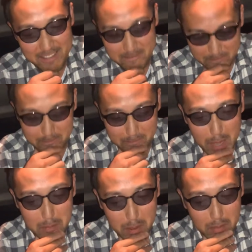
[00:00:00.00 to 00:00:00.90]
うん、
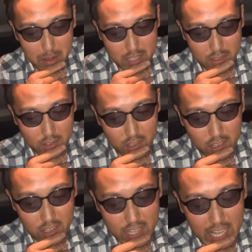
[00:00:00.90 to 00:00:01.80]
まあまあまあ、そ
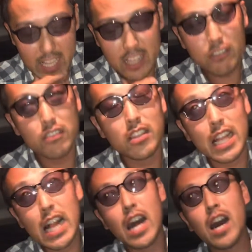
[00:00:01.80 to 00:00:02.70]
の、だから言うた
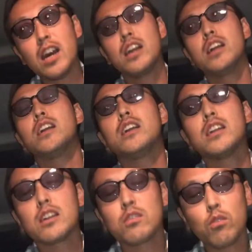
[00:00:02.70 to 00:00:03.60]
ら、
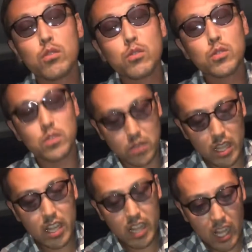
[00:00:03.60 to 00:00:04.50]
こういうことですよ。
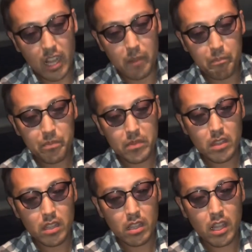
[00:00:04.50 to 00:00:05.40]
だから、
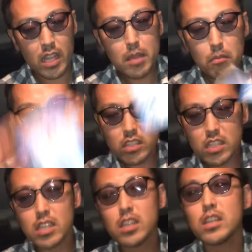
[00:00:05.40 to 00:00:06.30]
金持
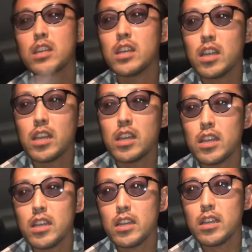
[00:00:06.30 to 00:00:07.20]
ち
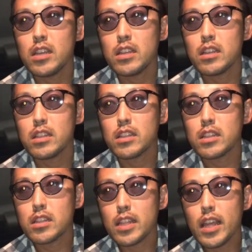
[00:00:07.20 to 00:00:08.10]

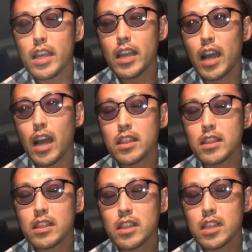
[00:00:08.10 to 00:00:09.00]
であ、
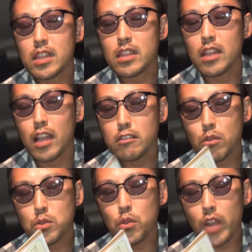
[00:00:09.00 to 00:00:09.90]
ある
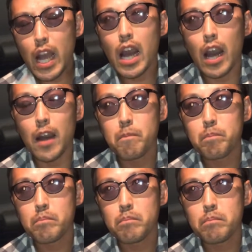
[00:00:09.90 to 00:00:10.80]
ことが
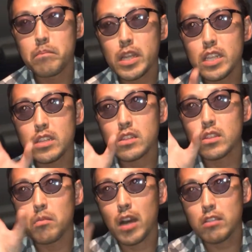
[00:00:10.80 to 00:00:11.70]

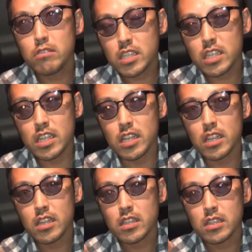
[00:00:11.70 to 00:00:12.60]
メリットもあるし、
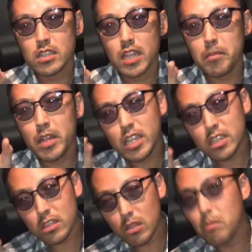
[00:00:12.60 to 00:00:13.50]

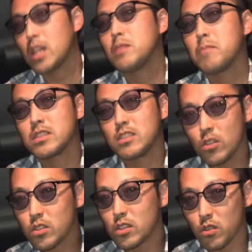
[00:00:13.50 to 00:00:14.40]
デメリットもあります
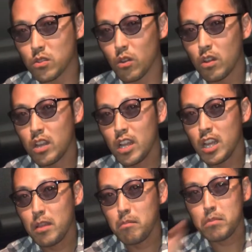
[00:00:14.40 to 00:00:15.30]
よっていうこと。
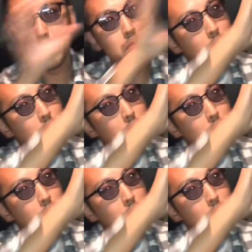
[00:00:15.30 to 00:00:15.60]
貧